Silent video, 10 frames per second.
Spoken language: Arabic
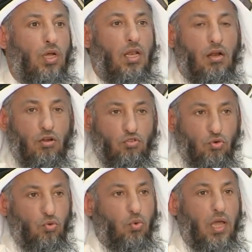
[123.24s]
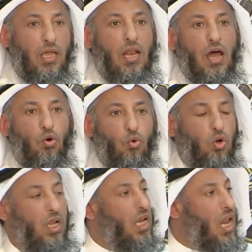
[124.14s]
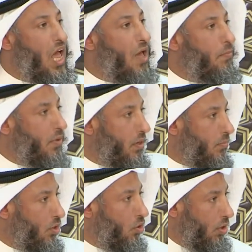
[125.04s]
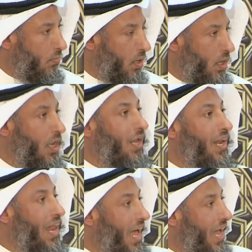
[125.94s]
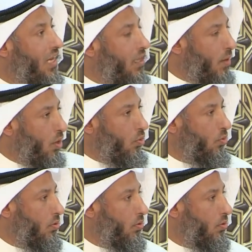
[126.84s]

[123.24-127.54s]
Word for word: إلى الرسول وإلى أولي الأمر منهم لعلمه